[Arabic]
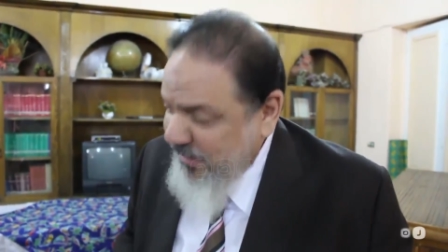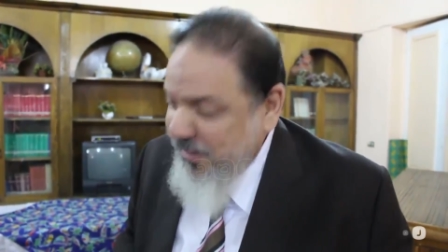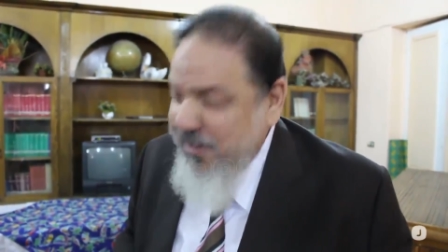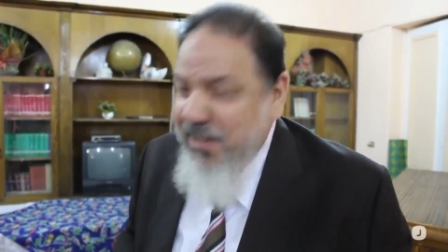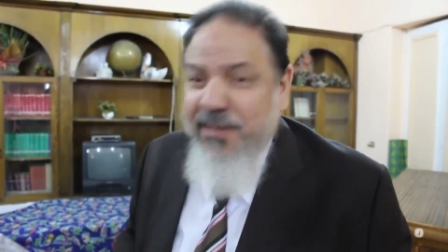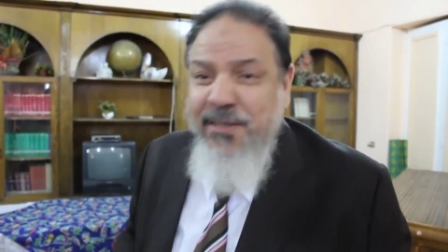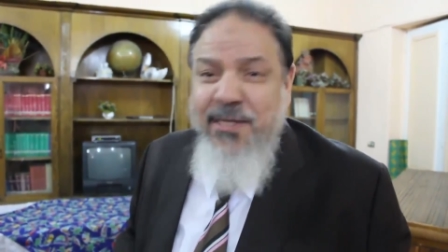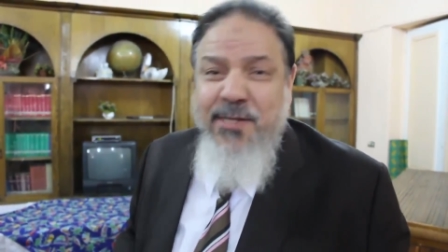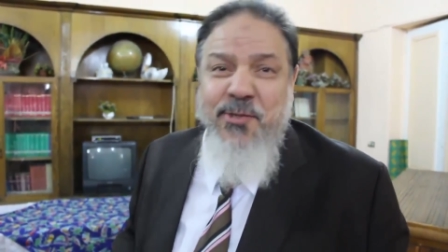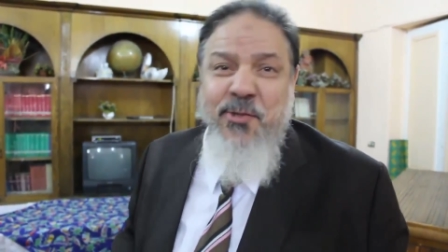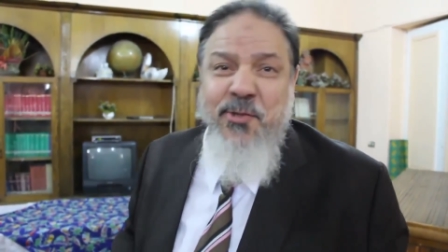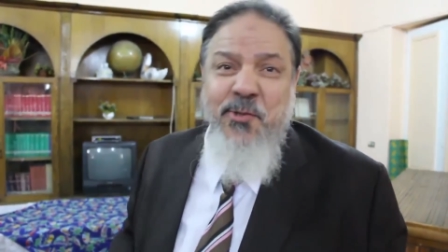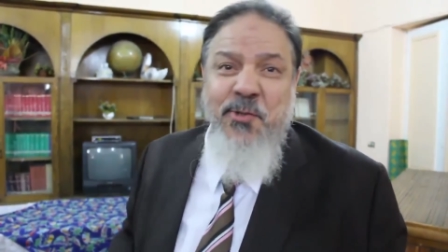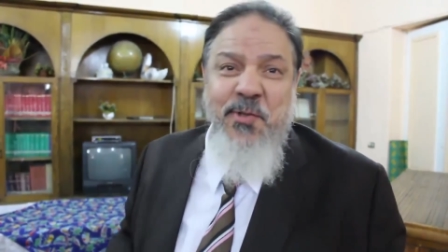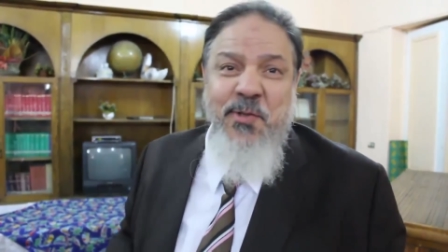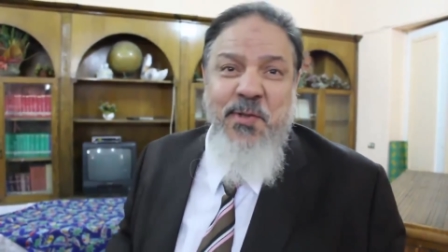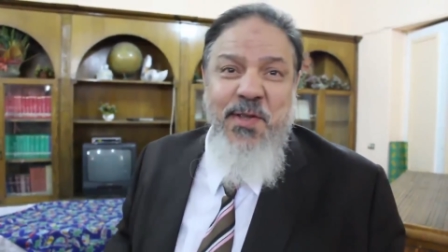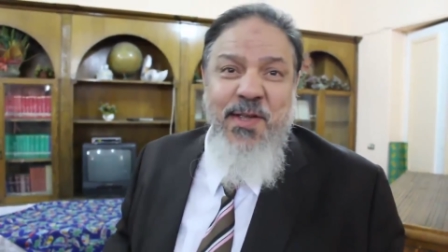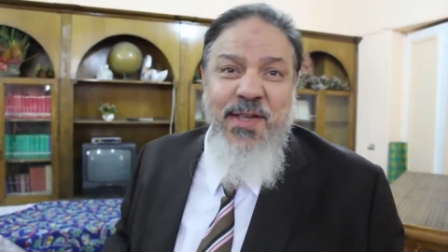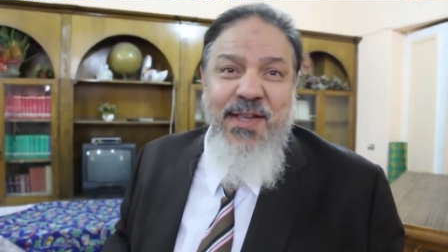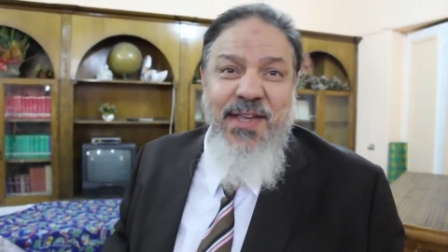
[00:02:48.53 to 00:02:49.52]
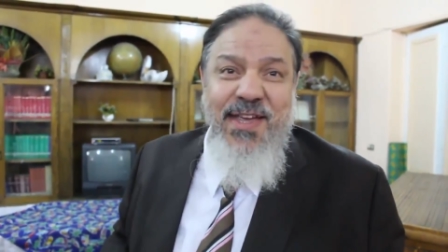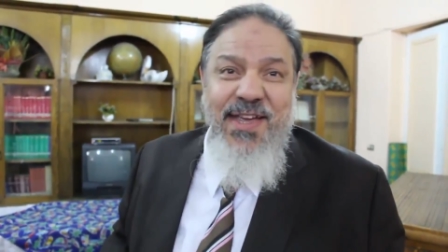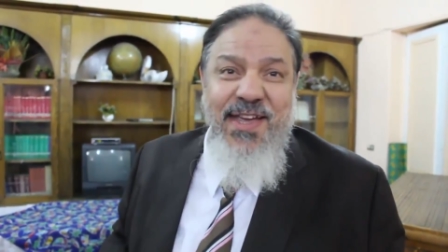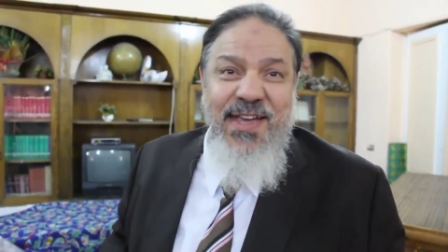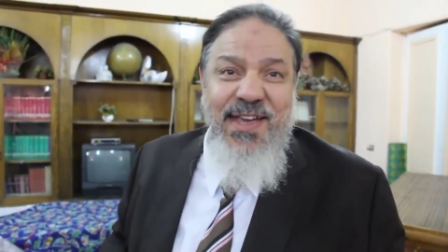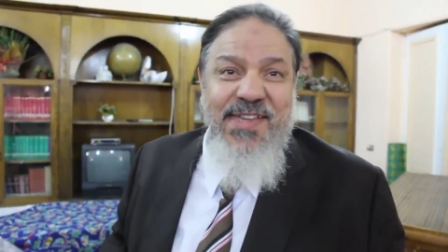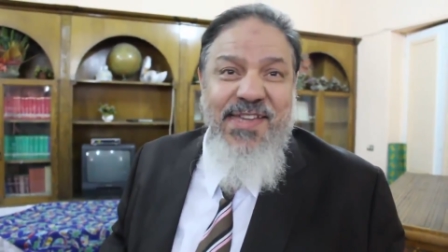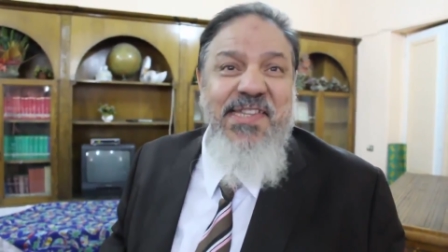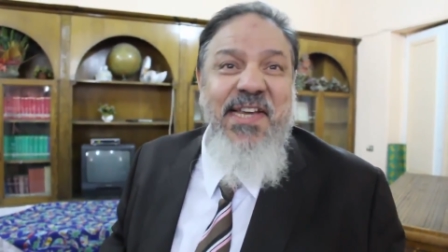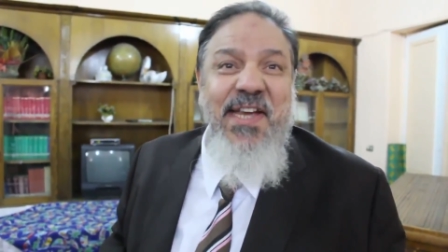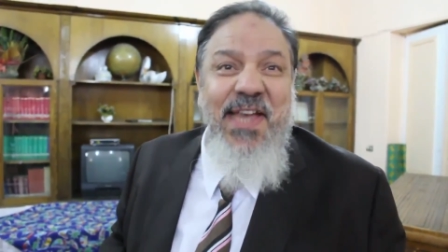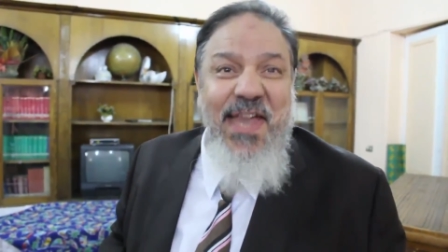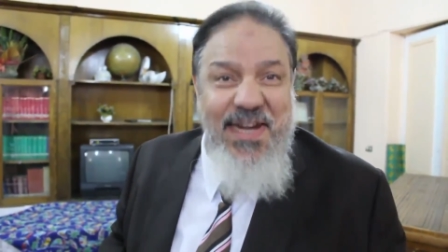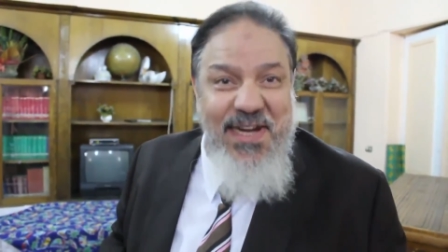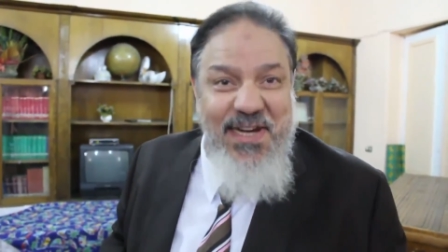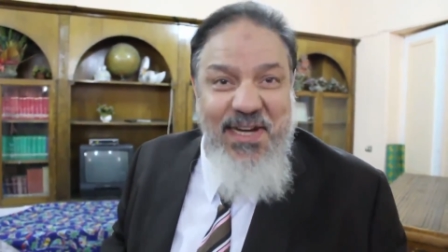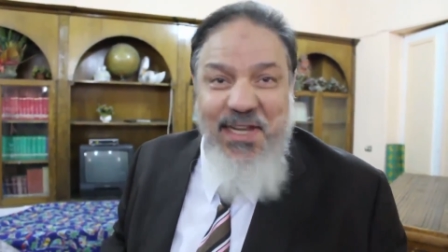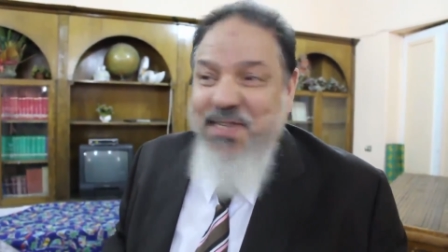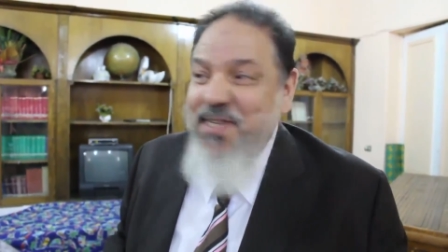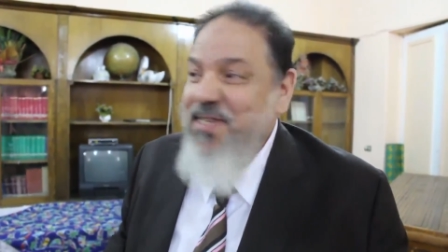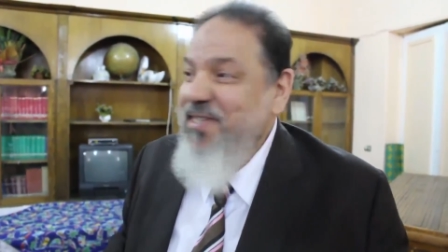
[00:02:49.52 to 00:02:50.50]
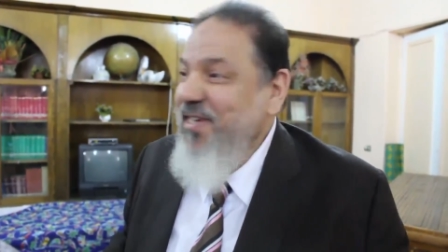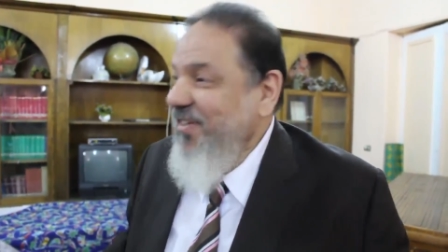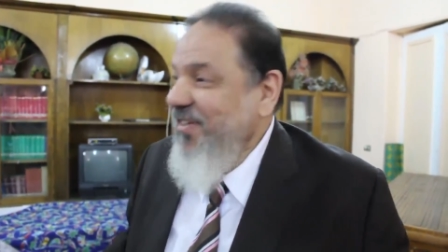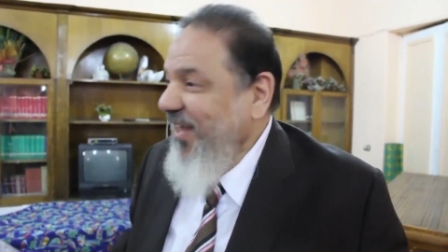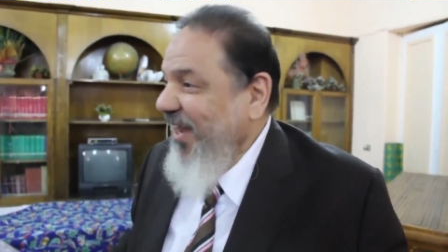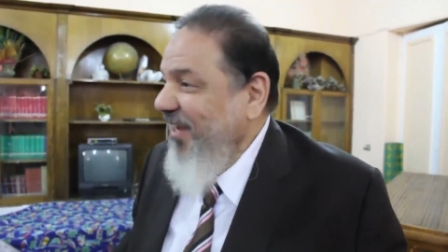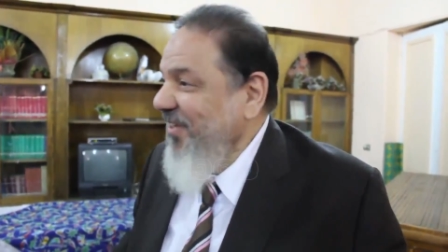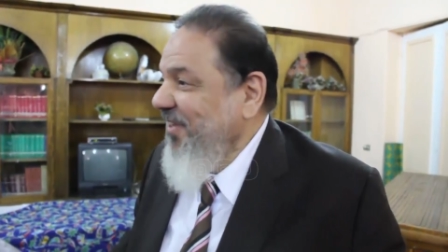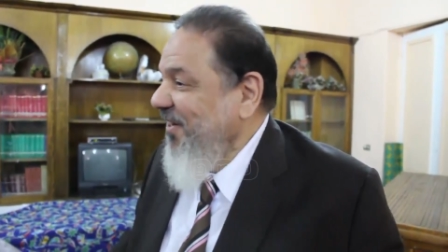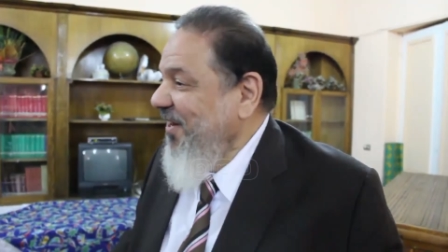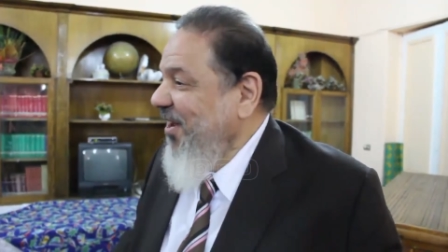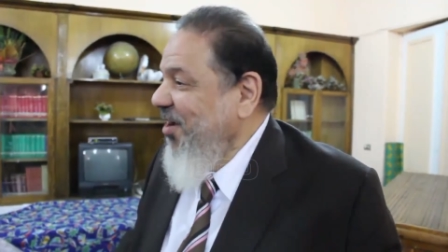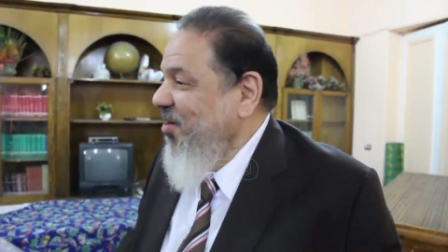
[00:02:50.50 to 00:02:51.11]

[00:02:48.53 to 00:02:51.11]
يعتذروا اذا كان الاعتذار ده هيطلعهم من